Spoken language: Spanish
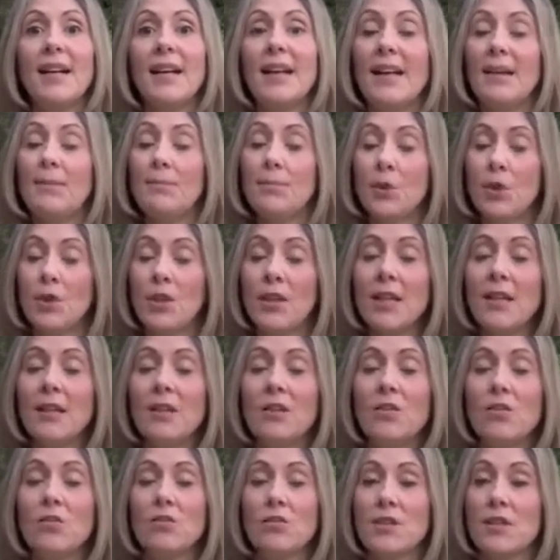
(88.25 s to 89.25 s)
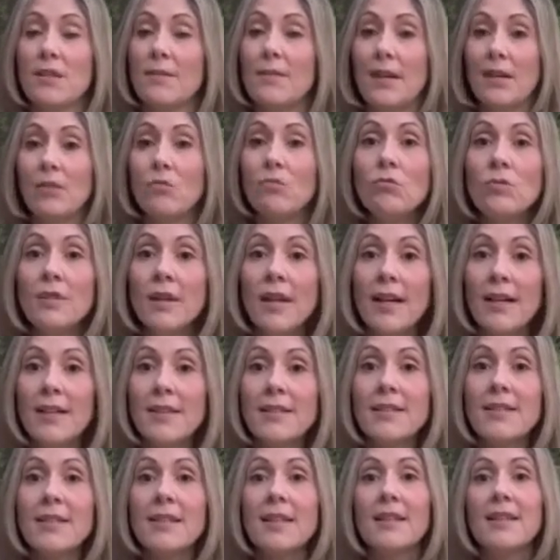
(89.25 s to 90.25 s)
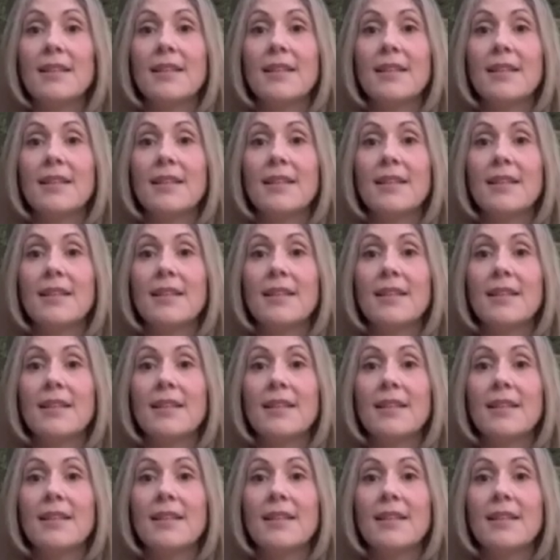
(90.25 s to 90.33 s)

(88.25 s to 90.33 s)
en proyectos de vacunas,